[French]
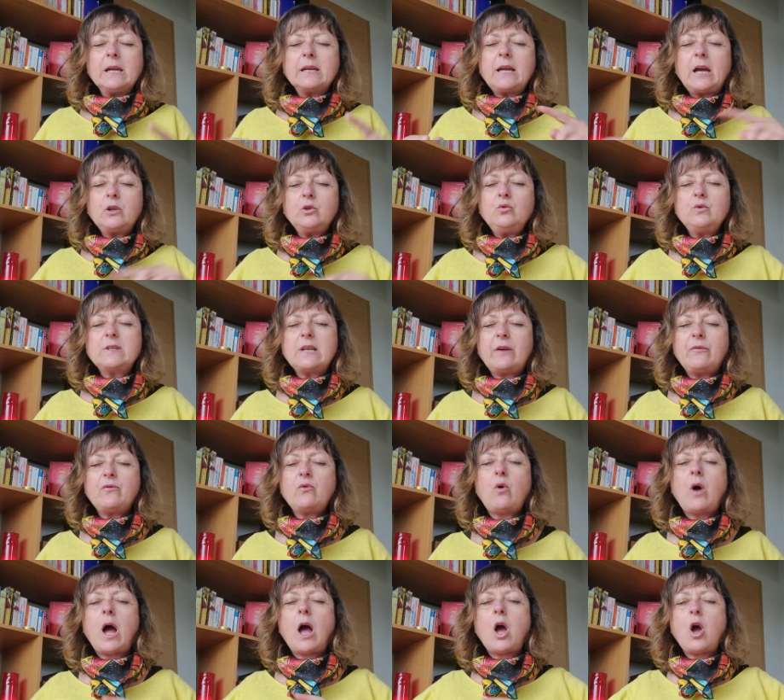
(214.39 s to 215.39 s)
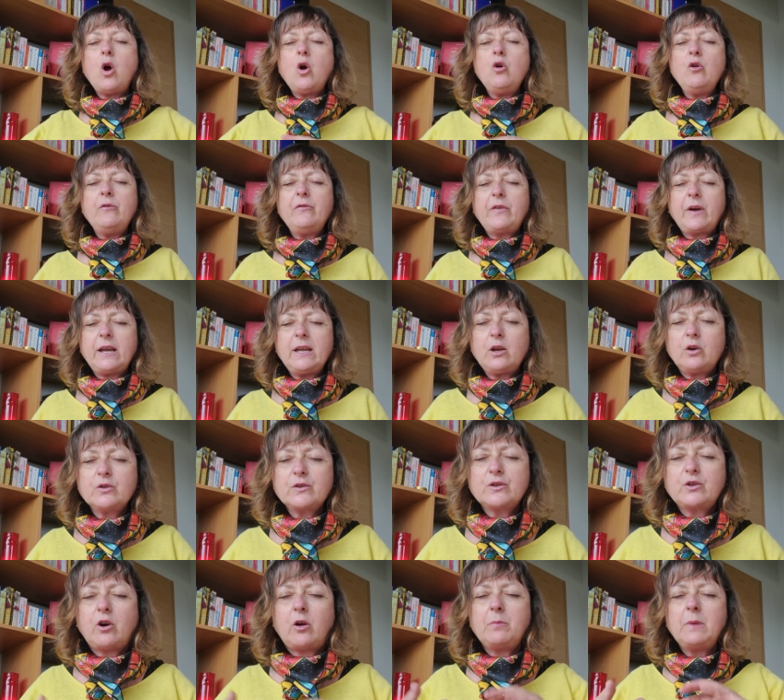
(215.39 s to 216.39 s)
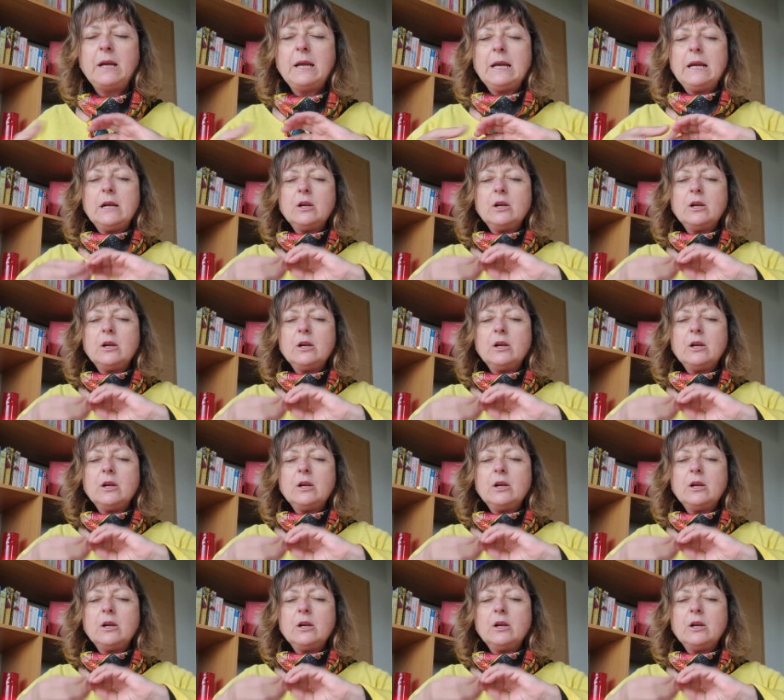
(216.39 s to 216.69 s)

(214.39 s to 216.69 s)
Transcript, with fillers: car nous avons à œuvrer ensemble.